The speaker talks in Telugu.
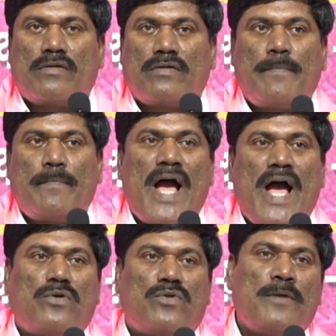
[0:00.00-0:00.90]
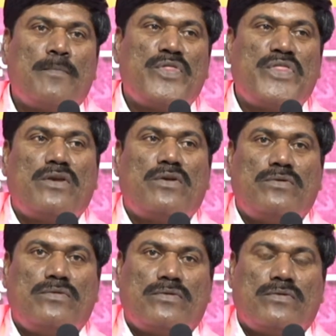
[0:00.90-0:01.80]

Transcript: తర్వాత బ్యాంకు రుణం పొందిన్లు